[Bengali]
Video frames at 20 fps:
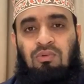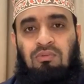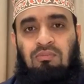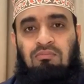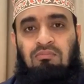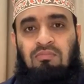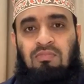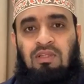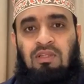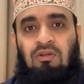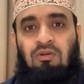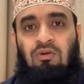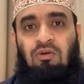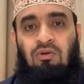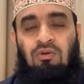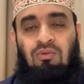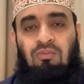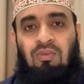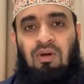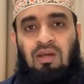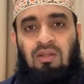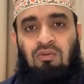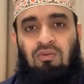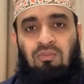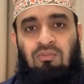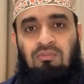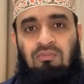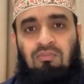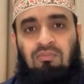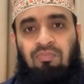দীর্ঘ বা এত
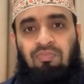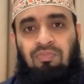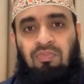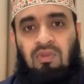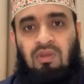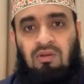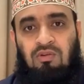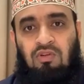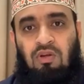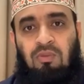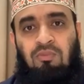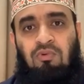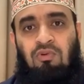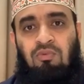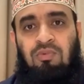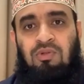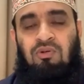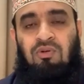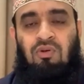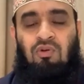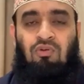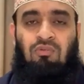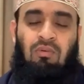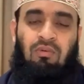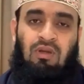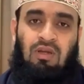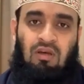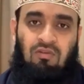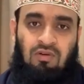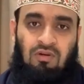সবগুলো বিষয়কে ওইভাবে
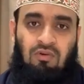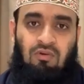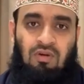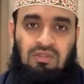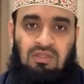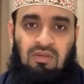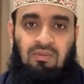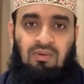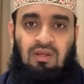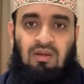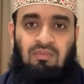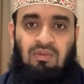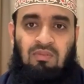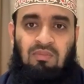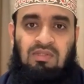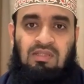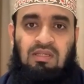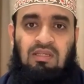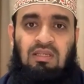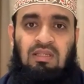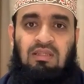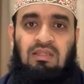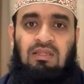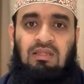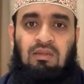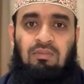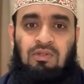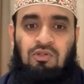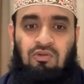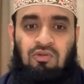কাভার করা যাবে না আমরা বেসিকলি তিনটা
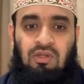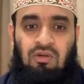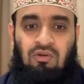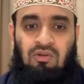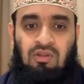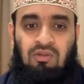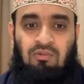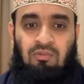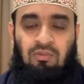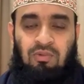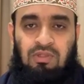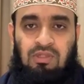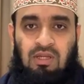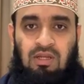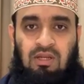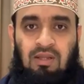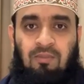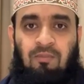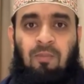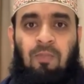বিষয় নিয়ে কথা বলবো ইনশাআল্লাহ